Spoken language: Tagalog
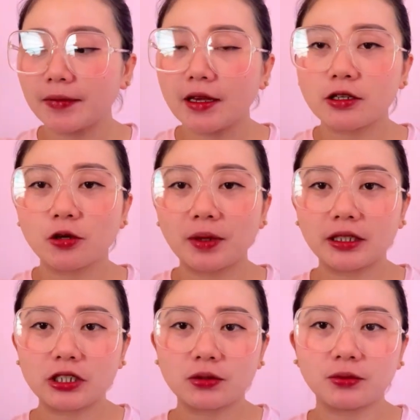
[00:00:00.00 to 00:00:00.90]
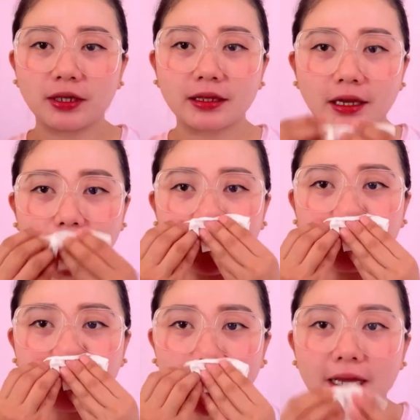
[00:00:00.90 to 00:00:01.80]
So mag-tissue muna tayo.
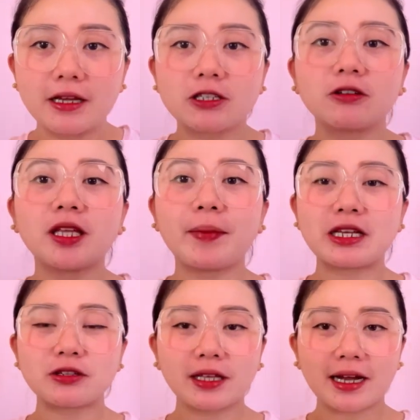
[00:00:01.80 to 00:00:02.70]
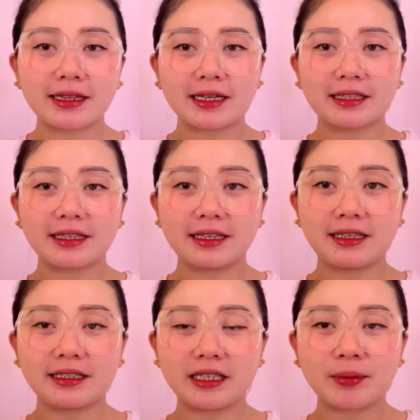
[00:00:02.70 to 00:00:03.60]
So, na-mention na nga natin
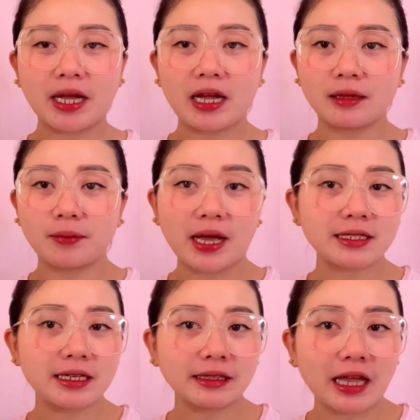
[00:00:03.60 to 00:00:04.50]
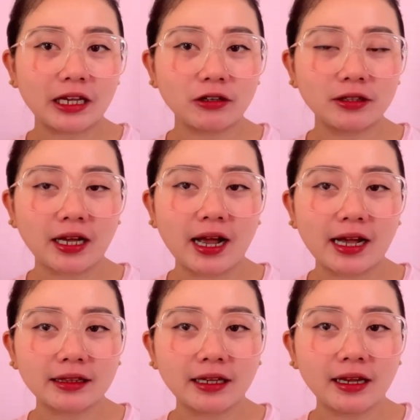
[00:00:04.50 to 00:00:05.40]
kanina na mag-unboxing tayo ng
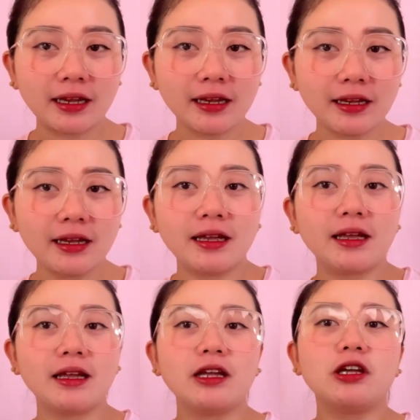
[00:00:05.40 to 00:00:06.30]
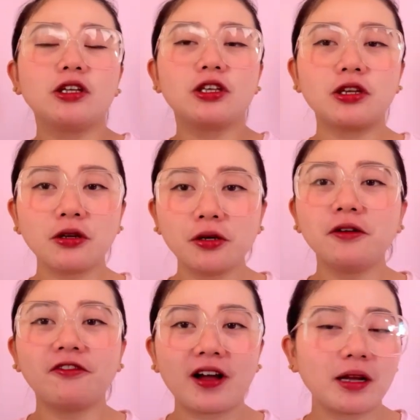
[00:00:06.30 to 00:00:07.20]
ating new
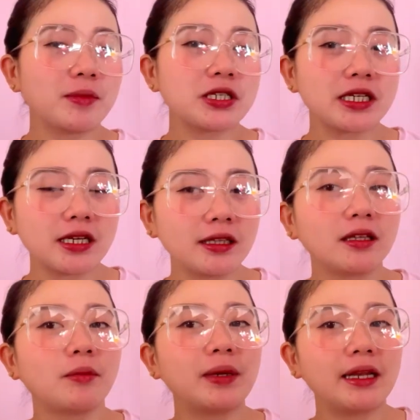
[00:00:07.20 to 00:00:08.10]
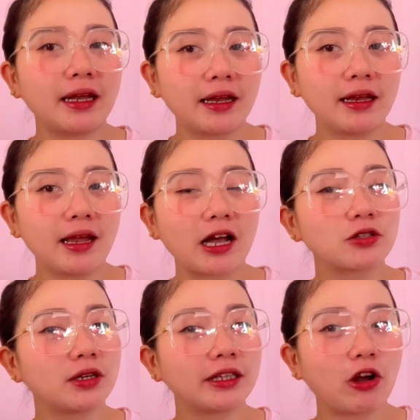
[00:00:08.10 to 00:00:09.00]
fog machine na nabili.
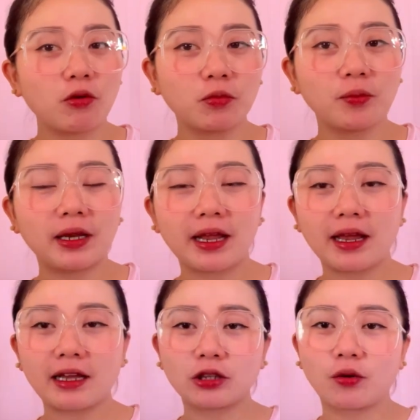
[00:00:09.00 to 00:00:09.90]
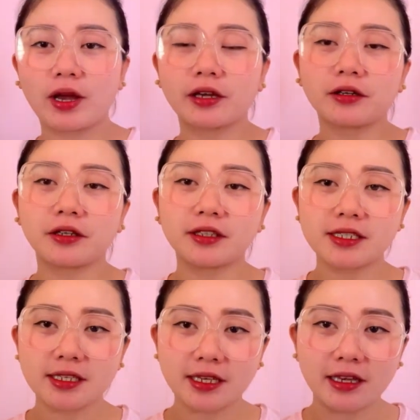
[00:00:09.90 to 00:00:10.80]
Actually, hindi akong bumili. Ito ay
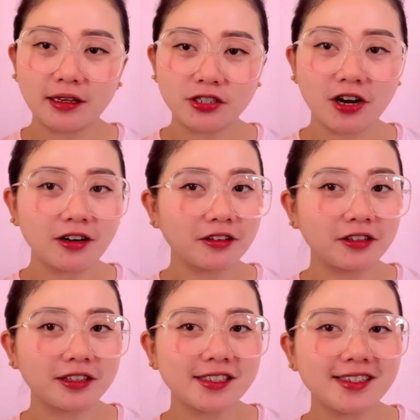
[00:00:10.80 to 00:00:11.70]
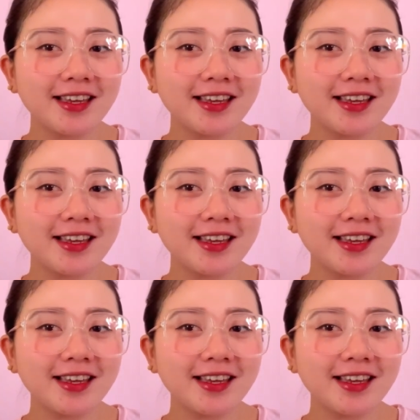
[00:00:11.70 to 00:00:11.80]
courtesy. Char, courtesy.